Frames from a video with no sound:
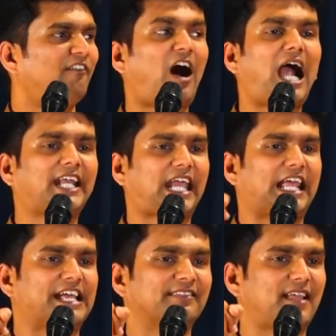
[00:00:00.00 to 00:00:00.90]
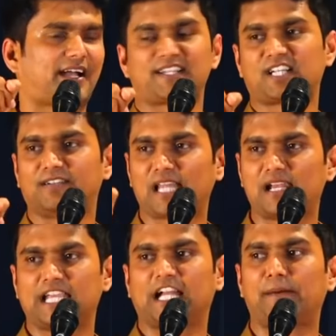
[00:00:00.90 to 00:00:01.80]
வாழ்க்கையில எந்த கஷ்டம்
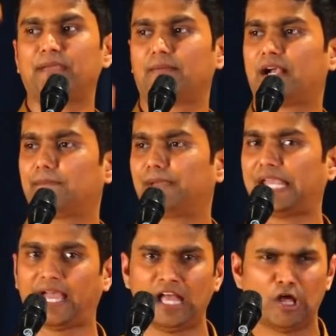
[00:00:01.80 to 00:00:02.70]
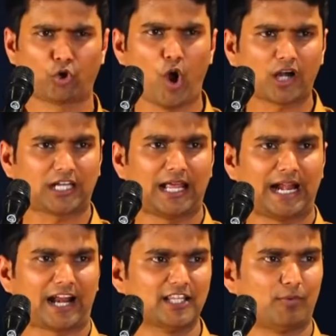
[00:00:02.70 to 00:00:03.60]
வந்தாலும் நீங்கள் கம்பீரமாக நிற்பீங்க ரோட்டில்
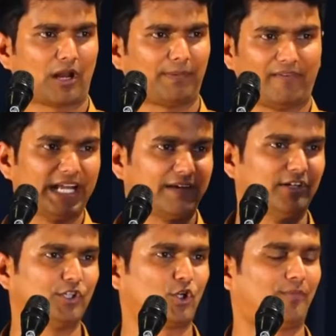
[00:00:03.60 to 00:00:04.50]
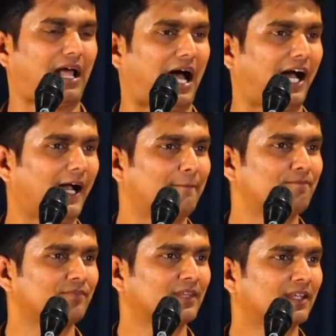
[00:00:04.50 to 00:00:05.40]
நடந்து போகிறப்ப வழுக்கி விழுந்துட்டோம்னா
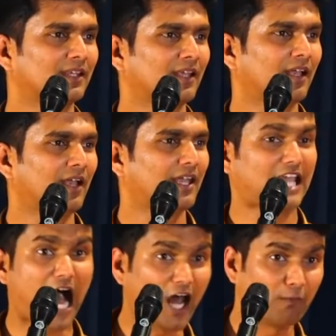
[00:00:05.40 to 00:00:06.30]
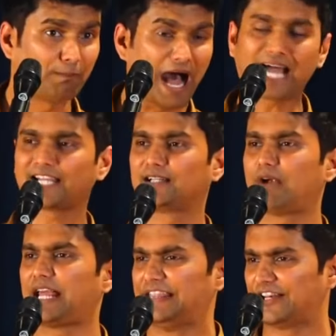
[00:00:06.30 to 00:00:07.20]
யாரும் பார்க்கறதுக்கு
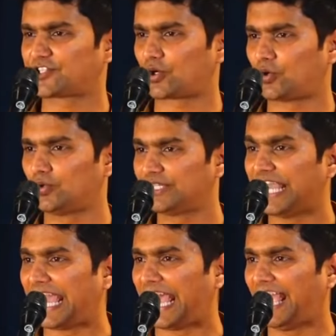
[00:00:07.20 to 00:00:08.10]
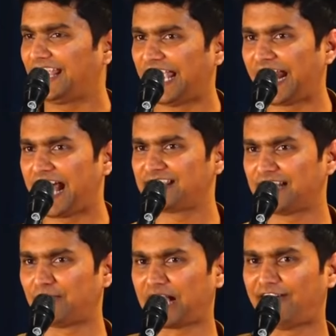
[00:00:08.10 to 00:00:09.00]
முன்னாடி எந்திரிச்சிடணும் ஏன் ஏன்னா
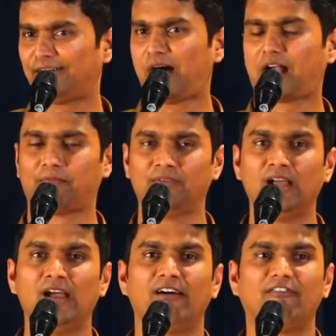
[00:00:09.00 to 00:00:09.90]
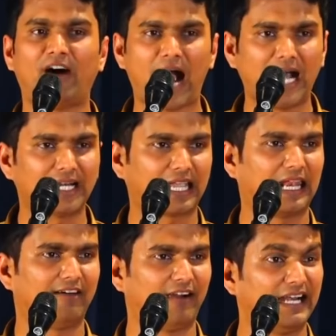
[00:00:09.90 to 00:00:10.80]
அதுக்கு நமக்கு அவமானம்
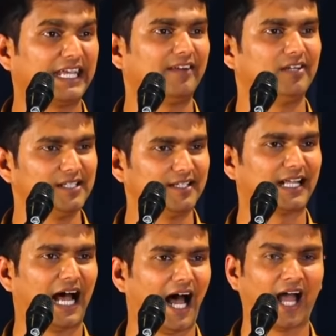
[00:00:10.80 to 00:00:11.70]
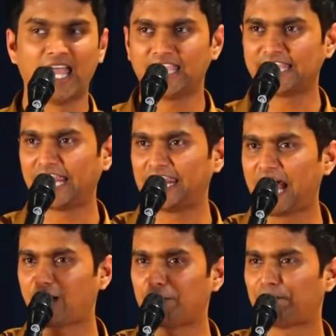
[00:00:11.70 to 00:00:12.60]
வாழ்க்கையில வழுக்கி விழுந்துட்டா
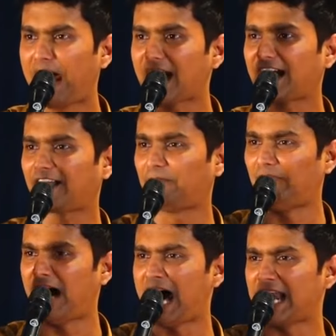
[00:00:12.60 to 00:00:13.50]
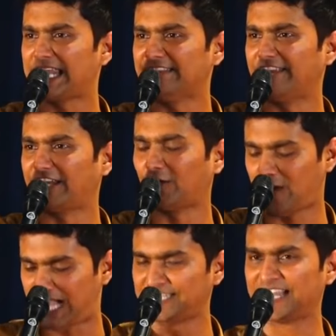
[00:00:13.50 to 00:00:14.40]
எல்லாரும் பார்க்குற மாதிரி
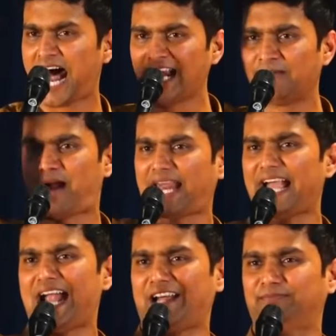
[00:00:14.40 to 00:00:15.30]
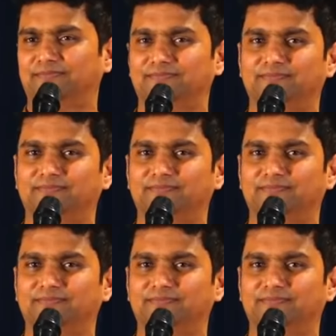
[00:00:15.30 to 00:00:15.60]
எந்திரிக்கணும் அதுதான் நம்ம அடையாளம்